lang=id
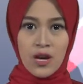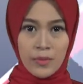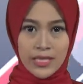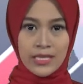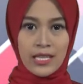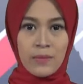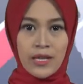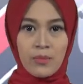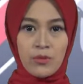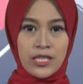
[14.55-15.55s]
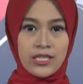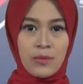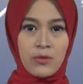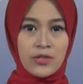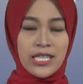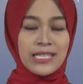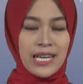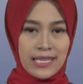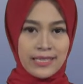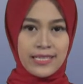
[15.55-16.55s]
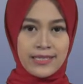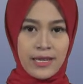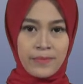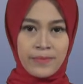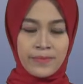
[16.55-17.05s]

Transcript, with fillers: beserta barang bukti sabu dan alat hisap.